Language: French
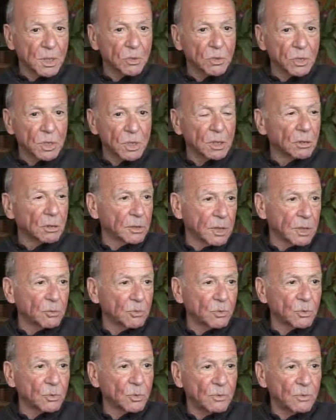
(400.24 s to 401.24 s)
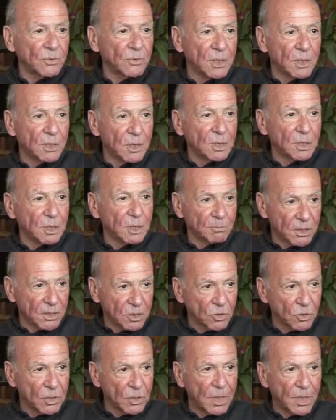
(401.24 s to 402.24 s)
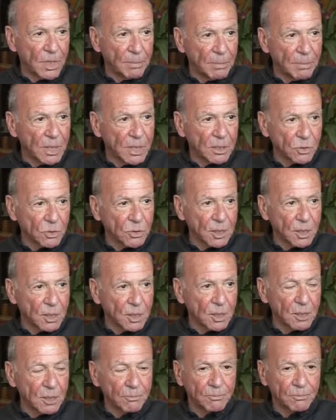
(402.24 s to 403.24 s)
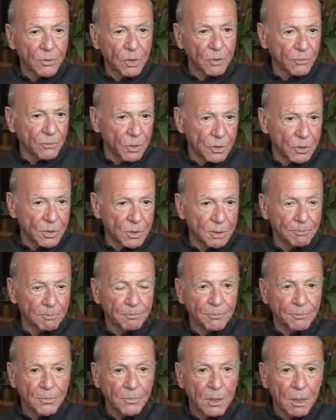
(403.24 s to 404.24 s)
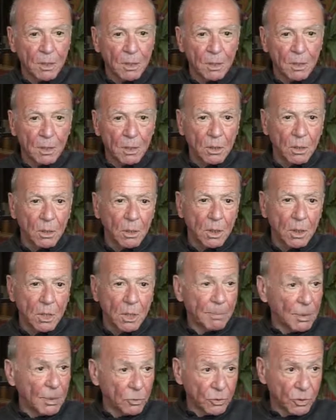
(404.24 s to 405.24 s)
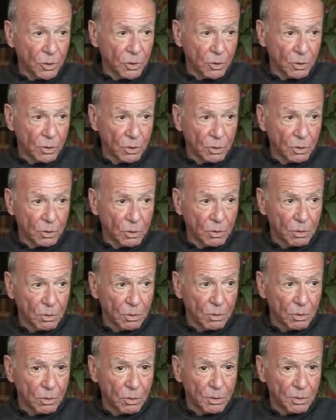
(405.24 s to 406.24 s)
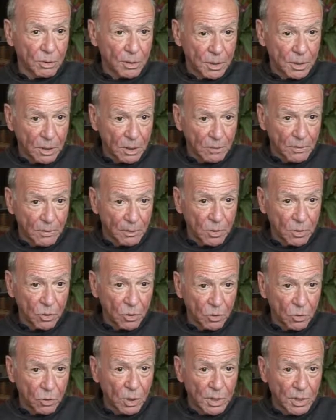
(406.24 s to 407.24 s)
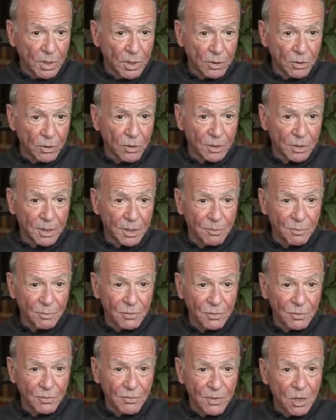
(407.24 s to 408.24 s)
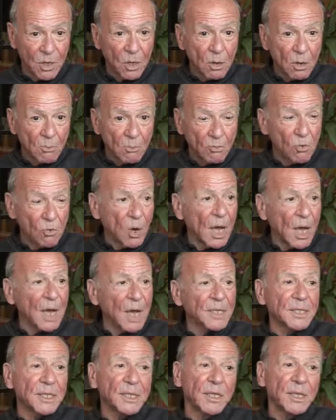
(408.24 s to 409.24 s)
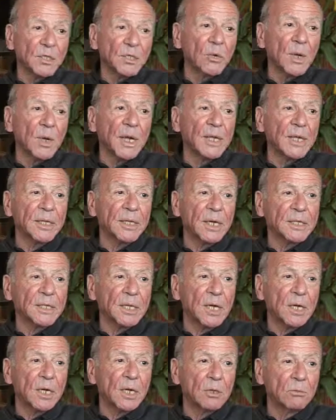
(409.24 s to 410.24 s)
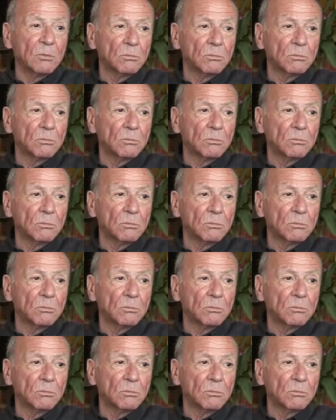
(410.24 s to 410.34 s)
le gérant qui est poursuivi à titre personnel et pas la société en France. Et pas l'auteur. C'est vraiment l'éditeur qui est poursuivi pour incitation à la haine raciale.